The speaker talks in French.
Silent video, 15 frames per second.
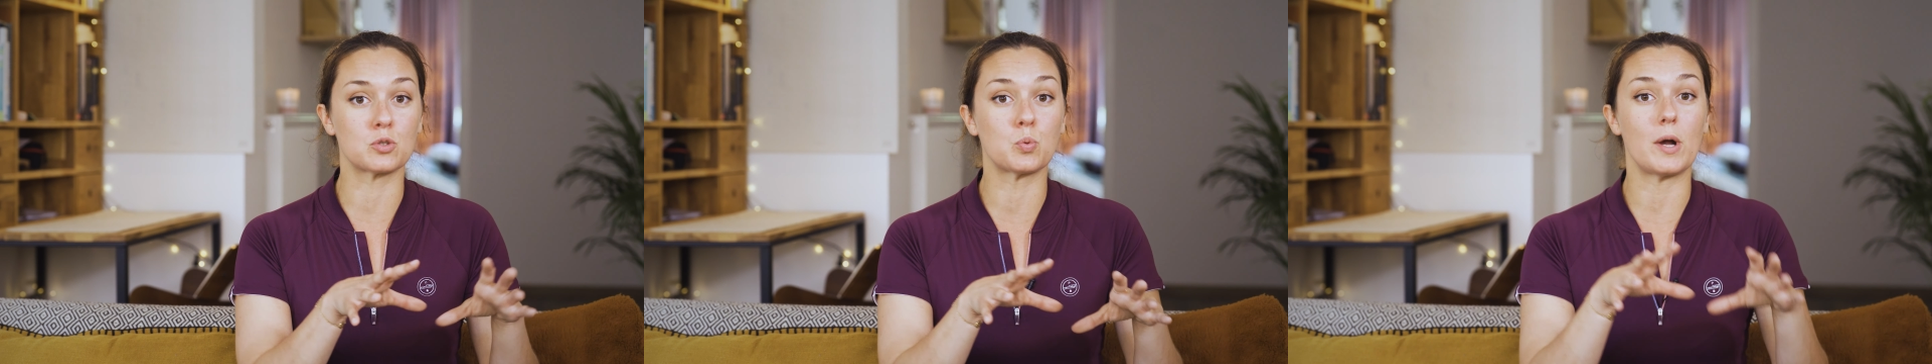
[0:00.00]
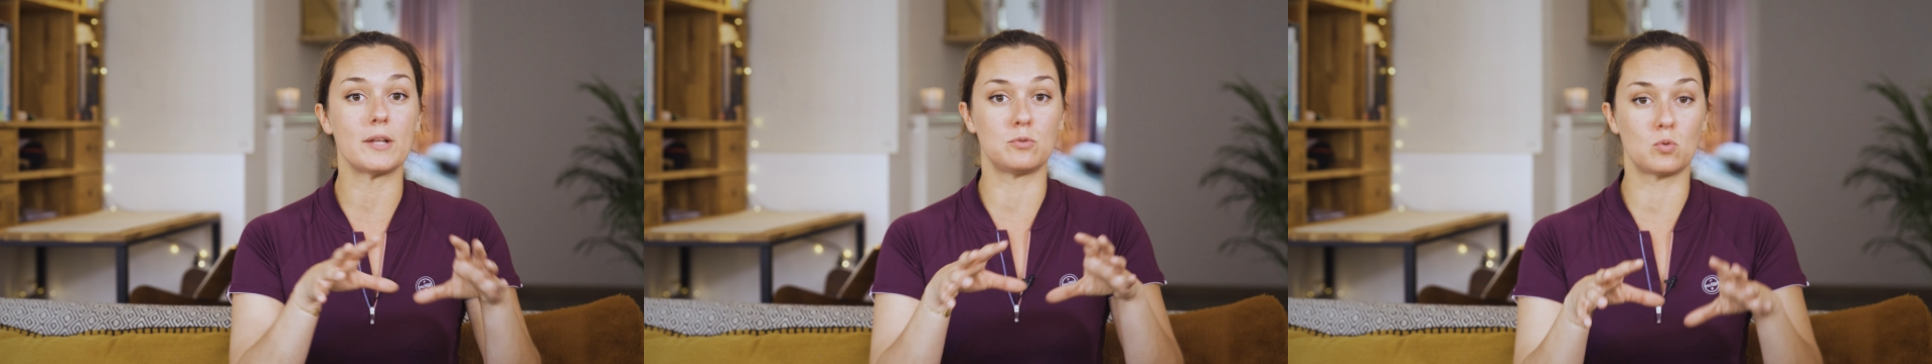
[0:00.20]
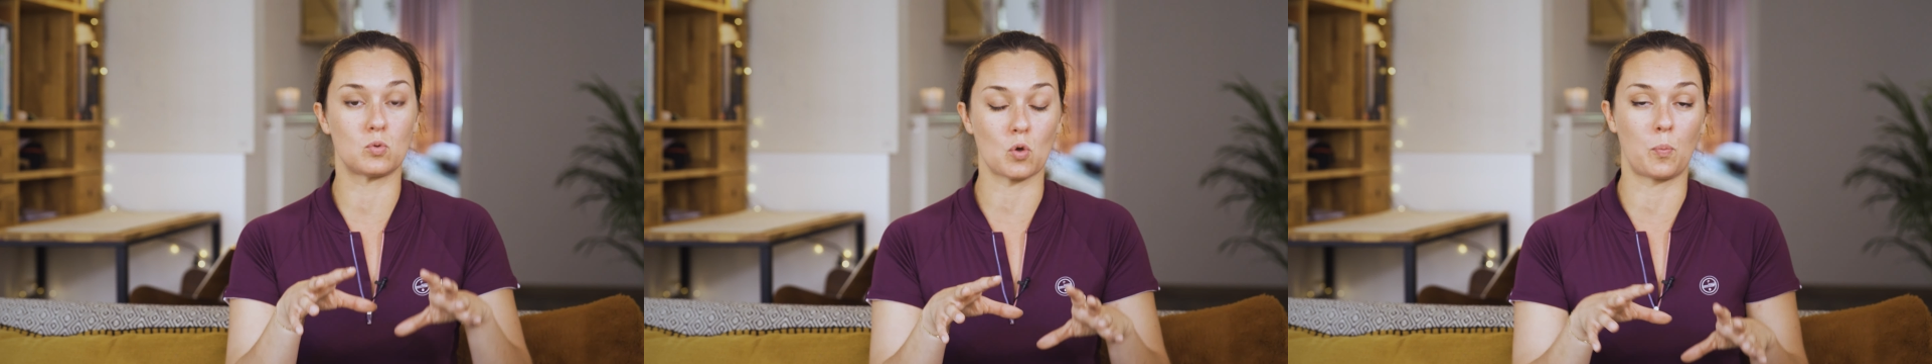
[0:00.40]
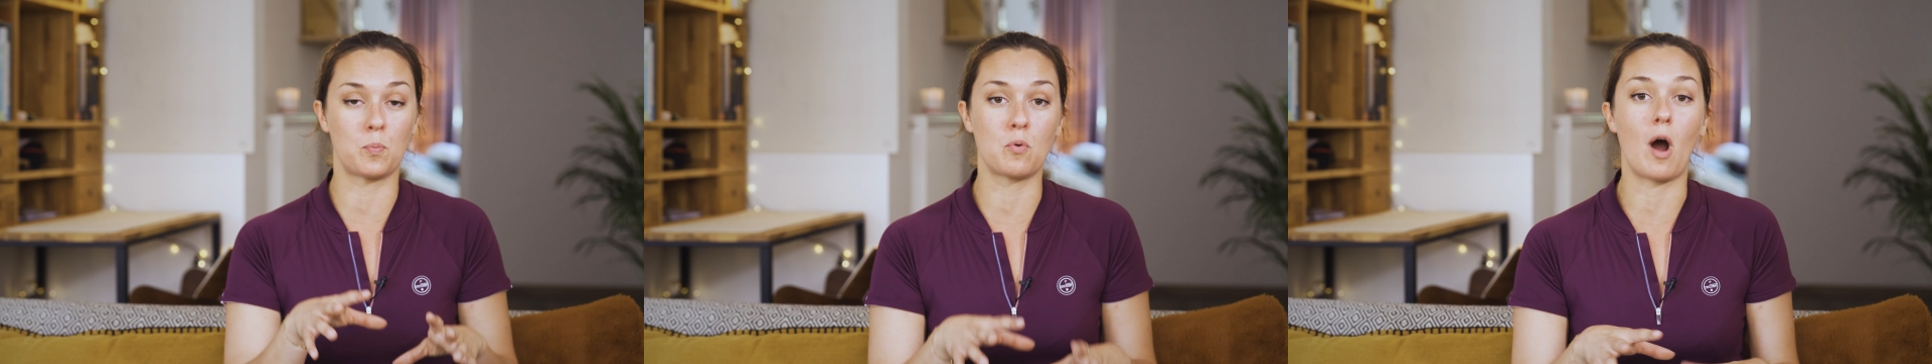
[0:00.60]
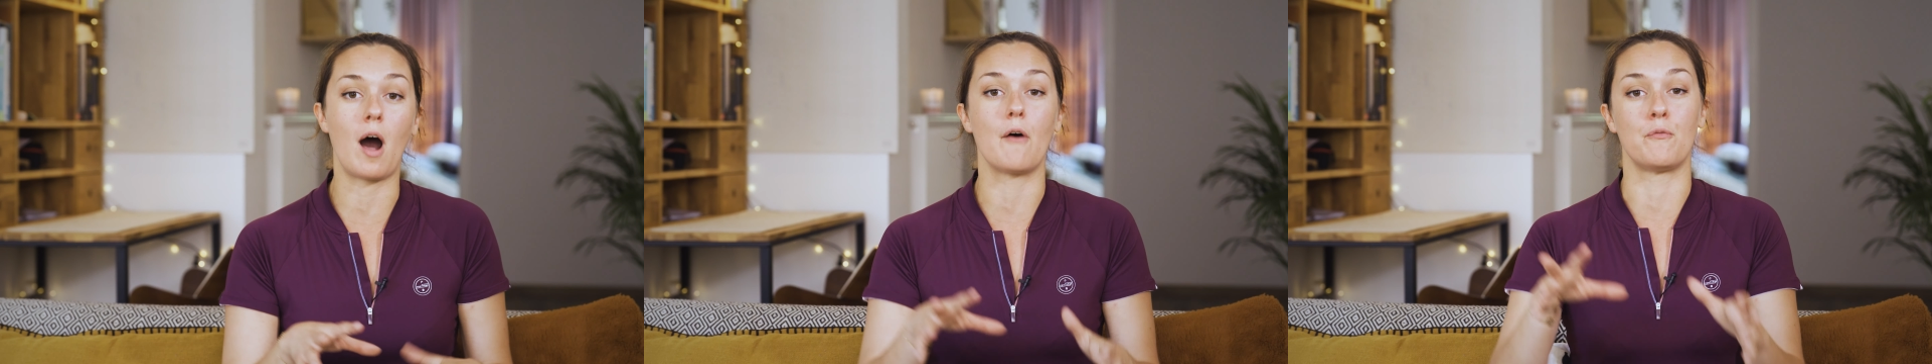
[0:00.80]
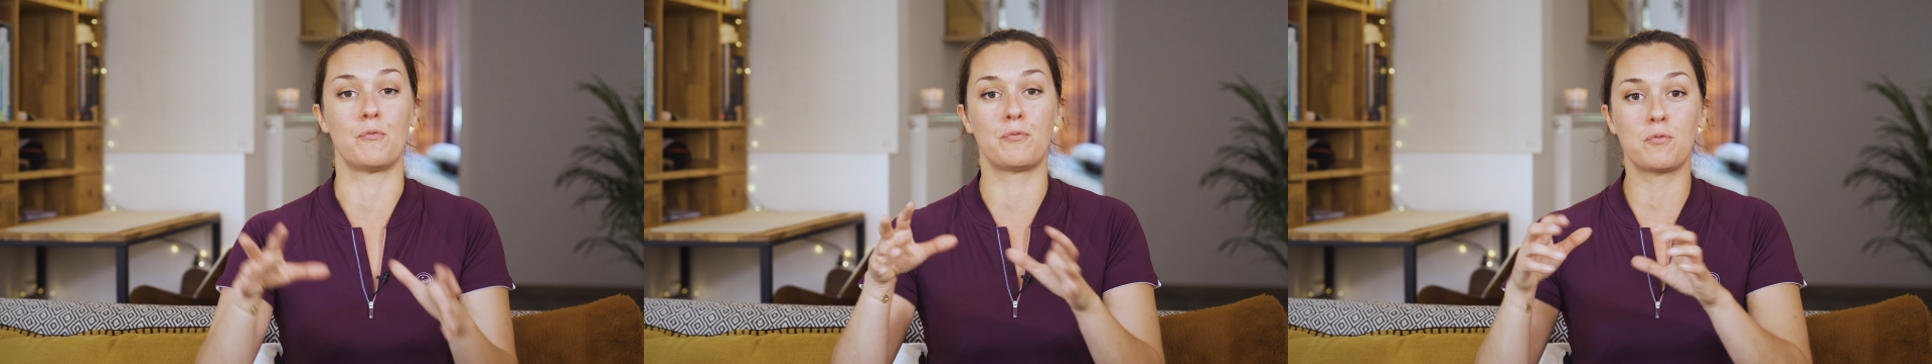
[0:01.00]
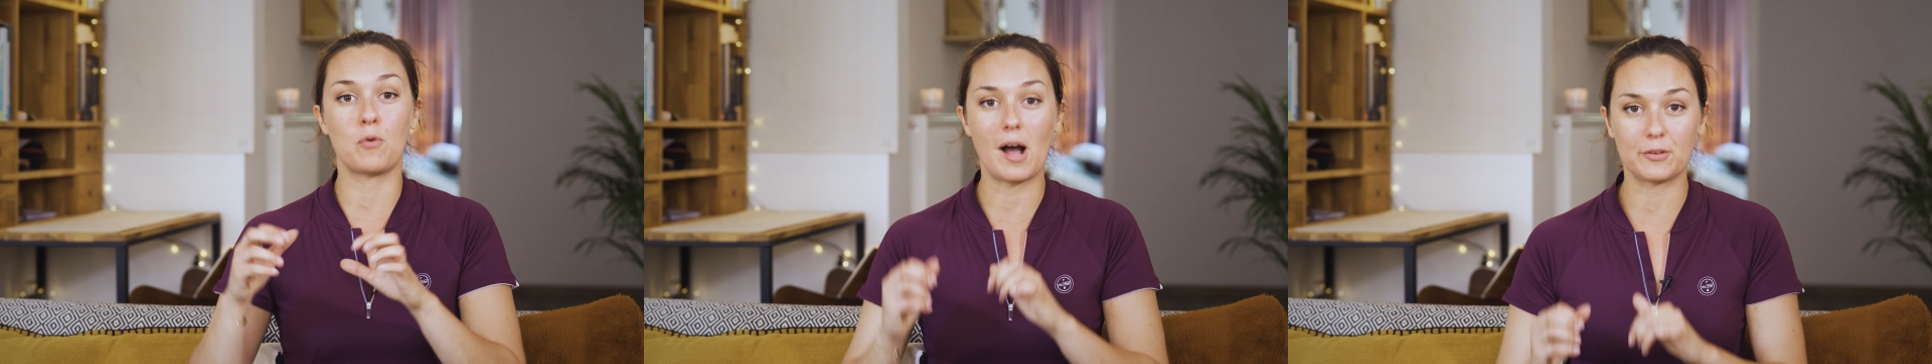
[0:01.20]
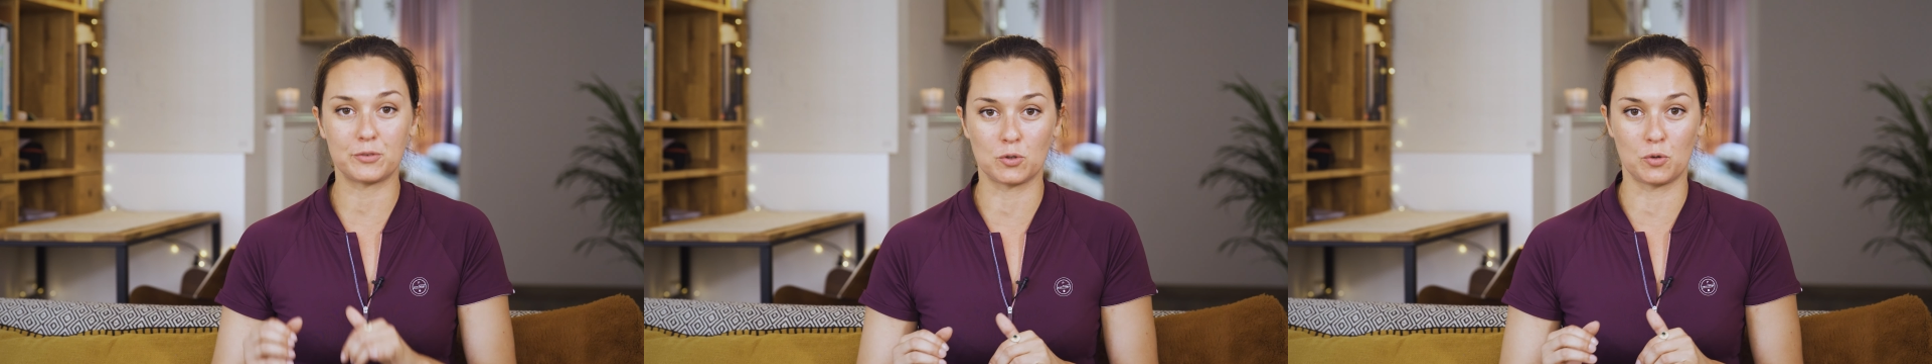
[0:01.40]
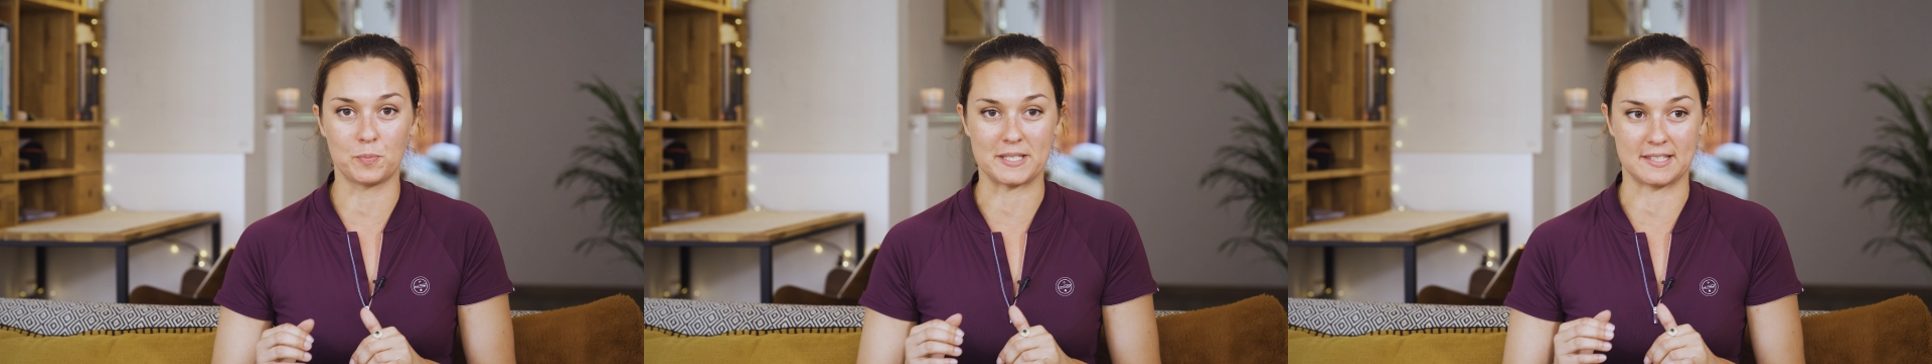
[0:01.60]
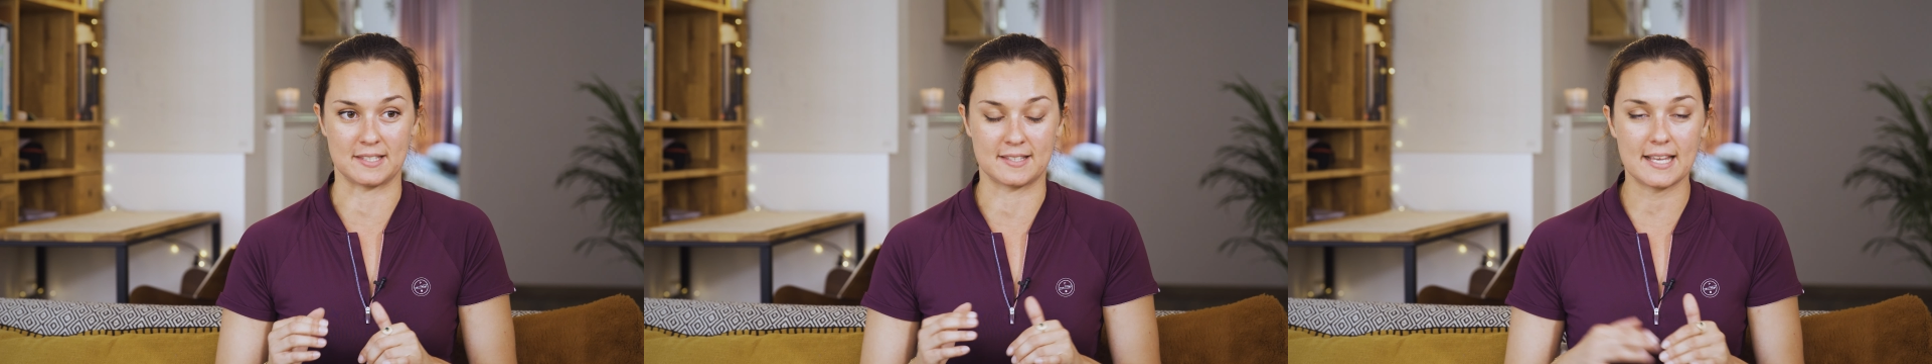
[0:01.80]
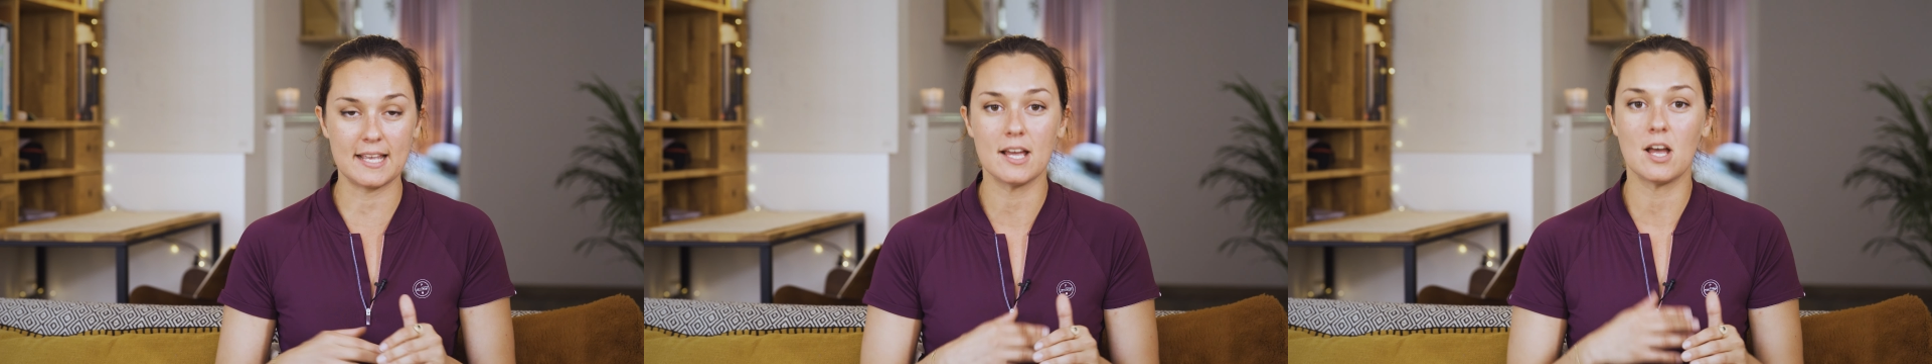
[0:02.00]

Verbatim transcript: soit du surpoids, voire de l'obésité.